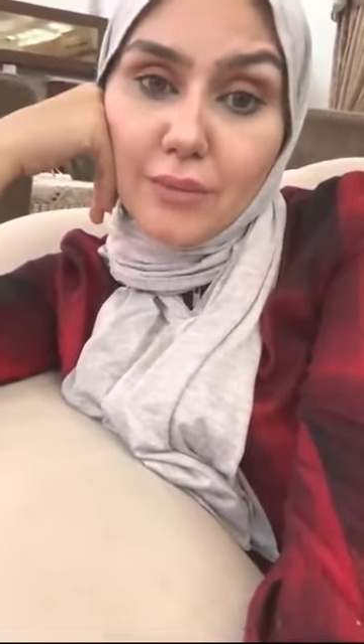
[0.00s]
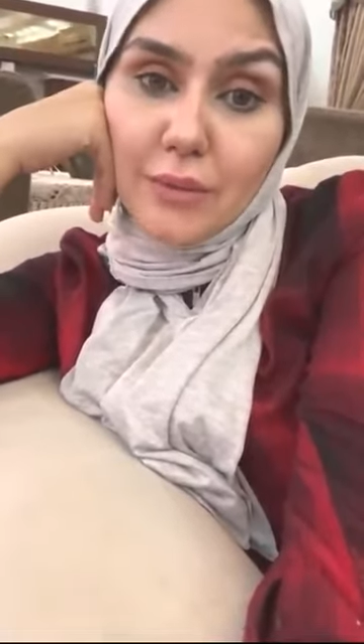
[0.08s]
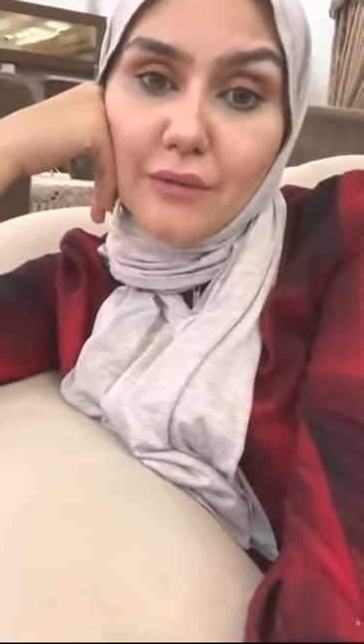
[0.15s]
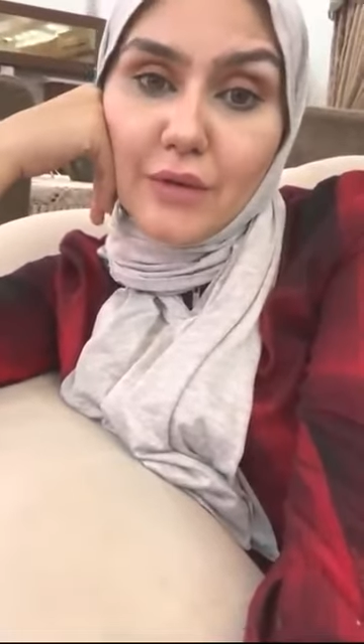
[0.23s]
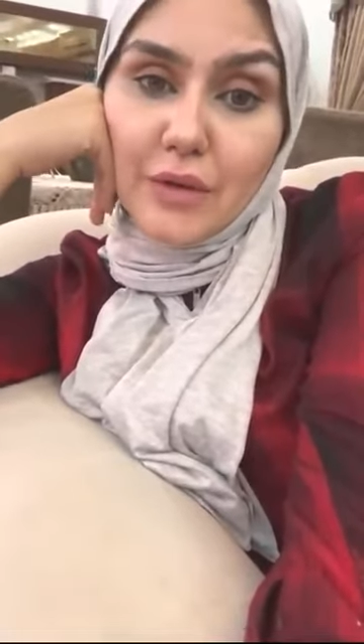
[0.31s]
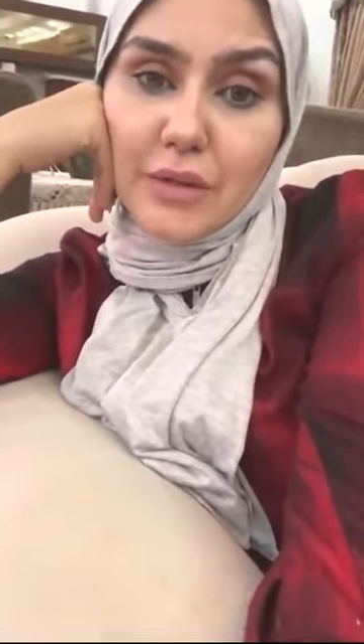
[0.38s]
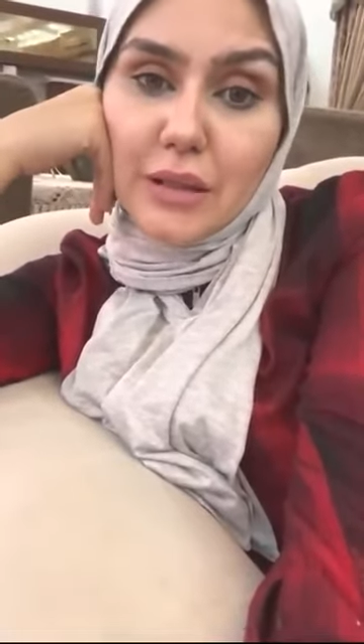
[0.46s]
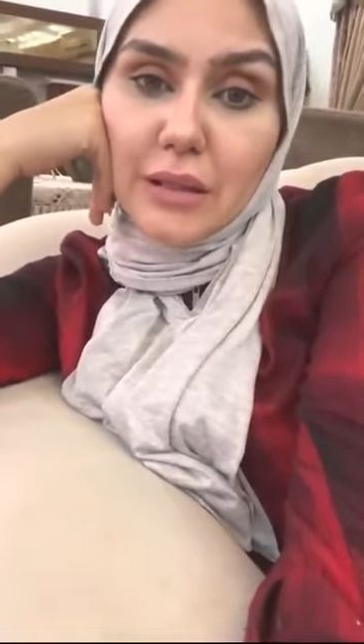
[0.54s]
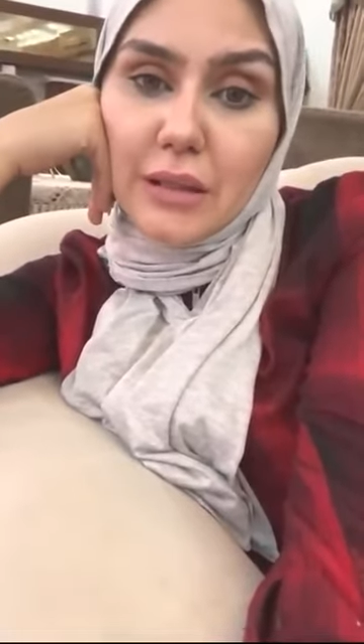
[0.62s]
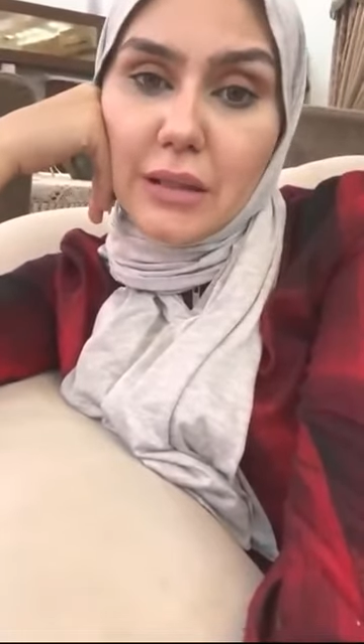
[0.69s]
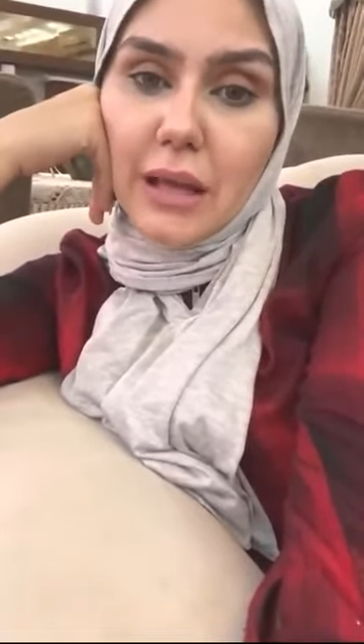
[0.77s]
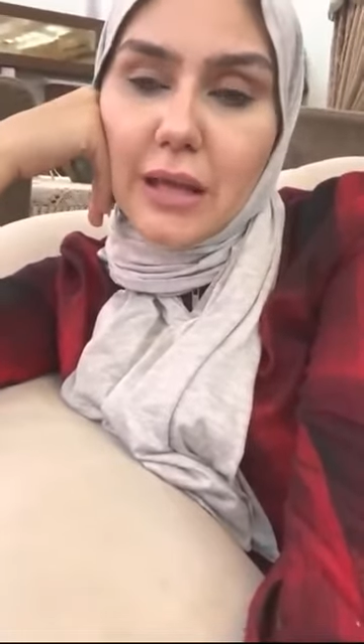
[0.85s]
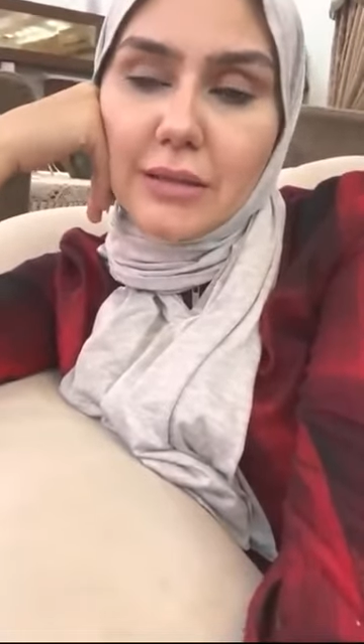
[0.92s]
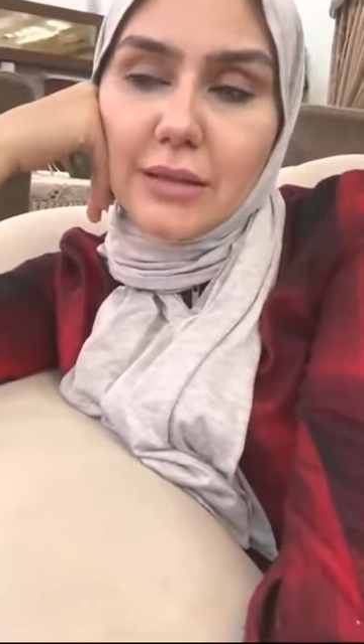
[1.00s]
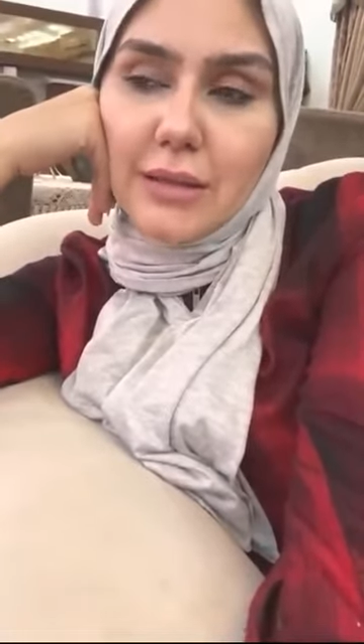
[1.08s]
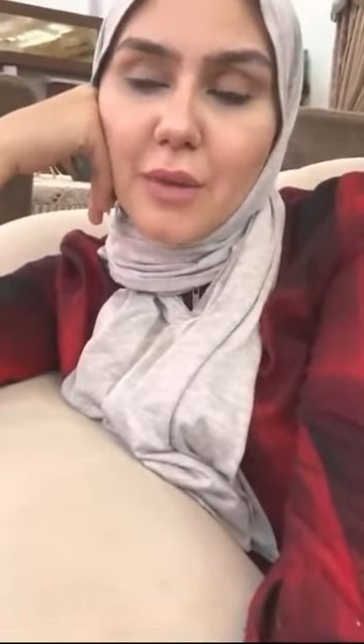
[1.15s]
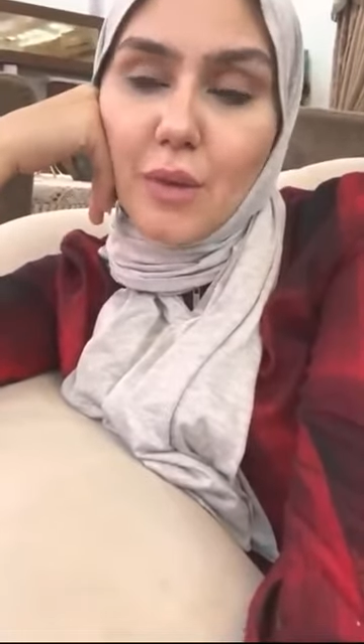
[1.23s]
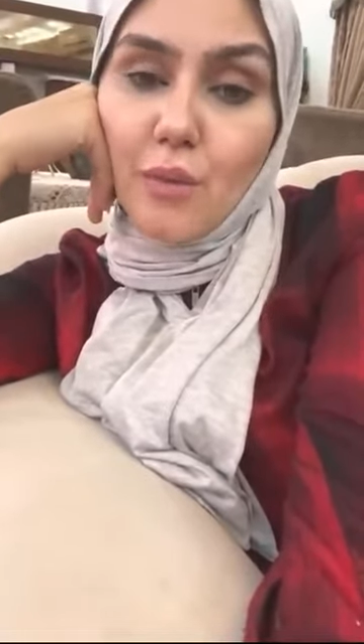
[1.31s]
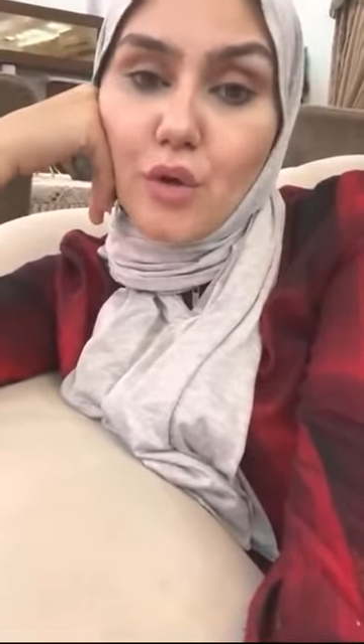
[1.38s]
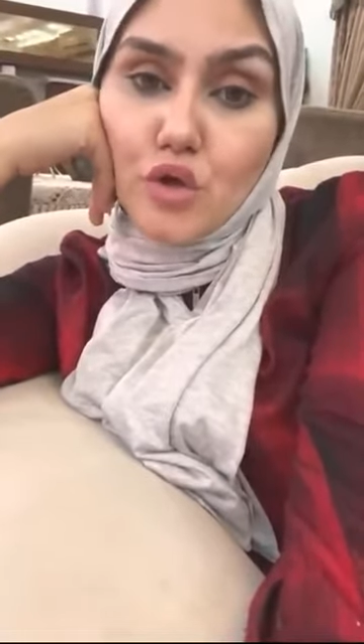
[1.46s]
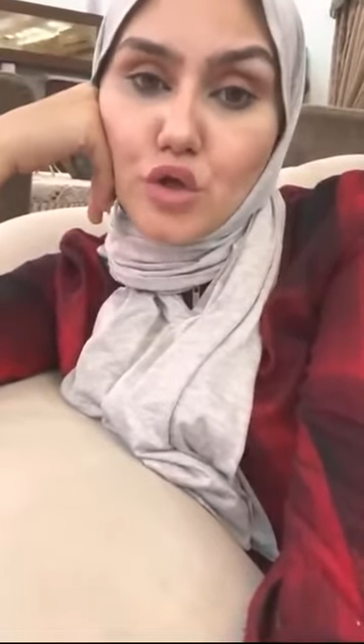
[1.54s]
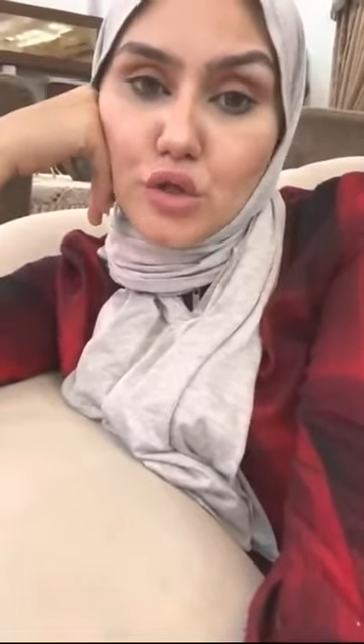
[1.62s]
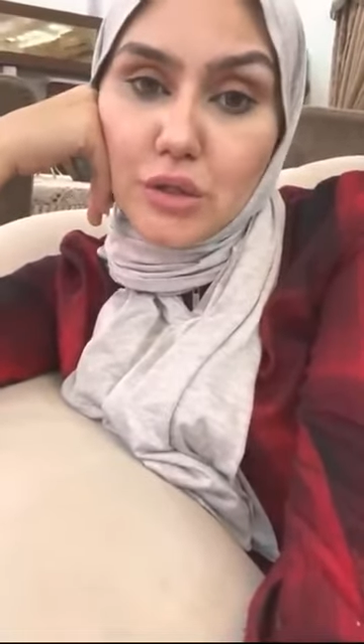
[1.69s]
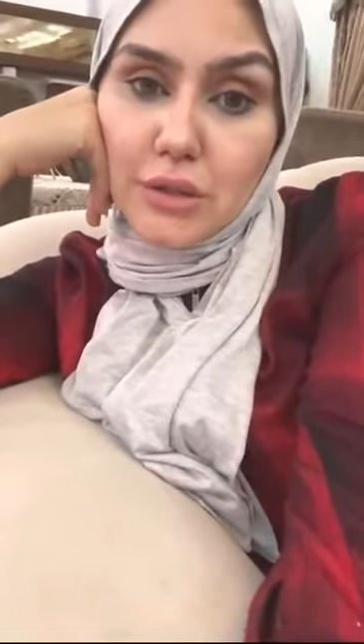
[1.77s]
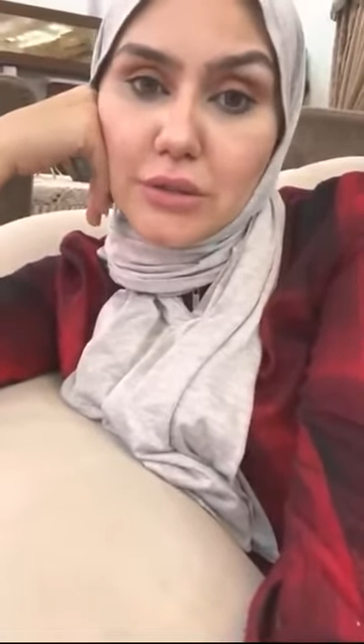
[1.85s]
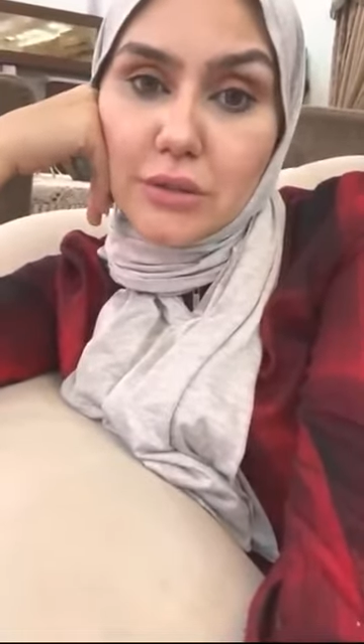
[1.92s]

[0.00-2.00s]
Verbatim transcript: بدفاترك القديمة وبأشخاص